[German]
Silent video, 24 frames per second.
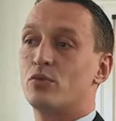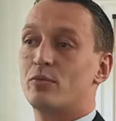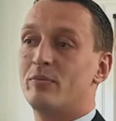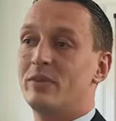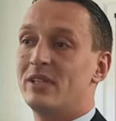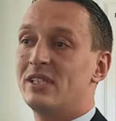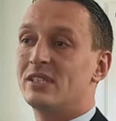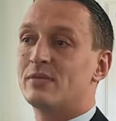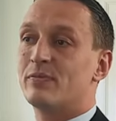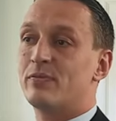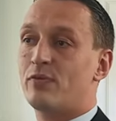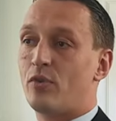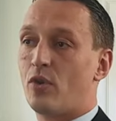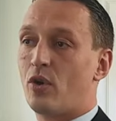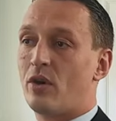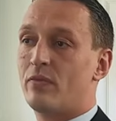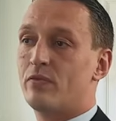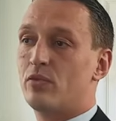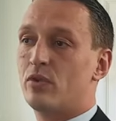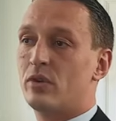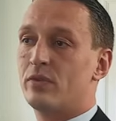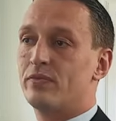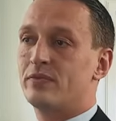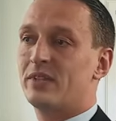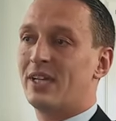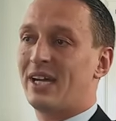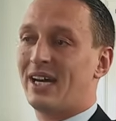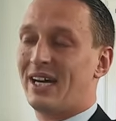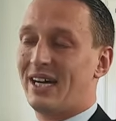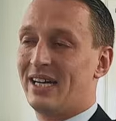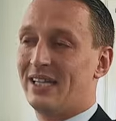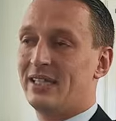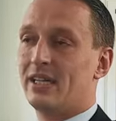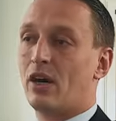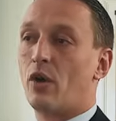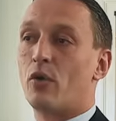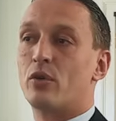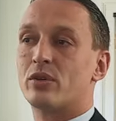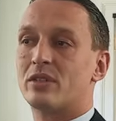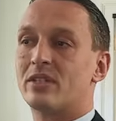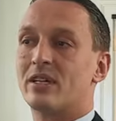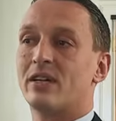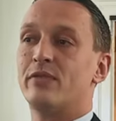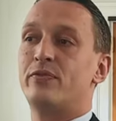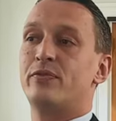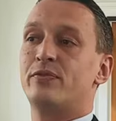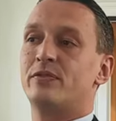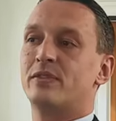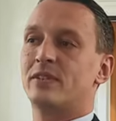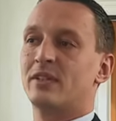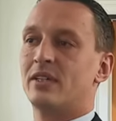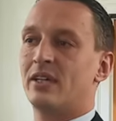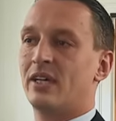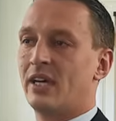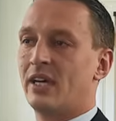mit diesem Vorwurf, der einen auch trifft,